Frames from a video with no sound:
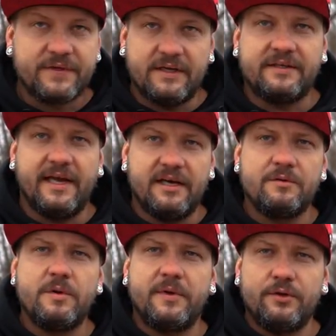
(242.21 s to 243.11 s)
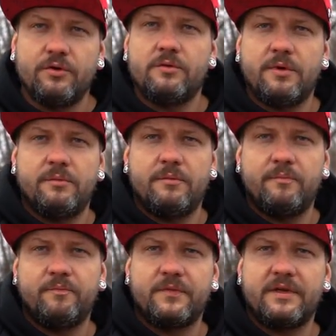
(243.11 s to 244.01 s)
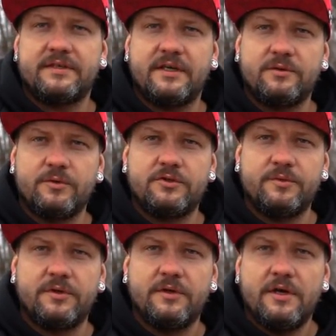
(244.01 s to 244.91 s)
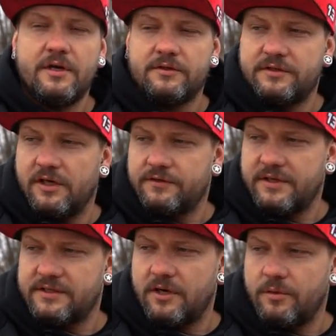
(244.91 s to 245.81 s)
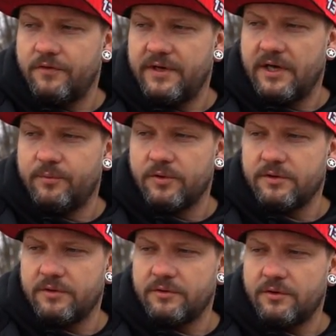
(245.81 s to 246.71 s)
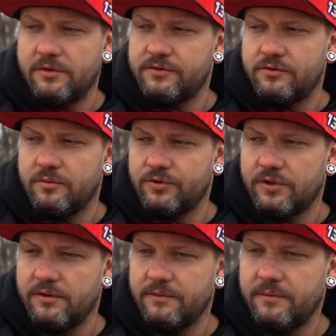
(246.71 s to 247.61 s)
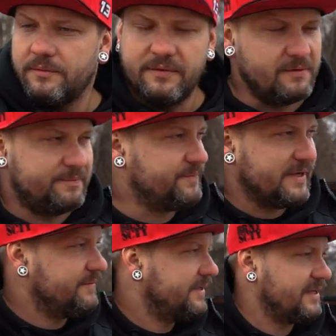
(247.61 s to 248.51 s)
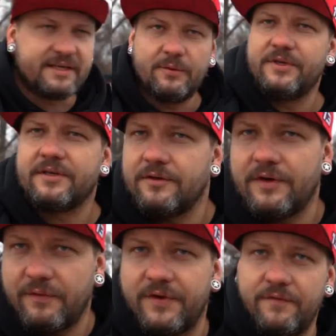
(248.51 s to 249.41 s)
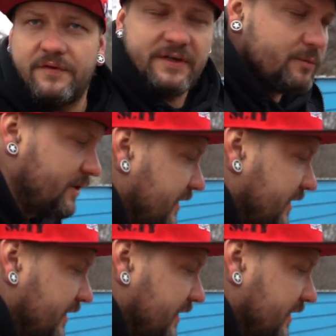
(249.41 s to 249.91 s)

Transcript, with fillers: Da, da ärgert mich mein Junge immer. Der sagt immer zu mir, du siehst aus wie der Zauber von Harry Potter oder irgend so komischer. Ich, ich komme nicht drauf, aber auf jeden Fall werde ich immer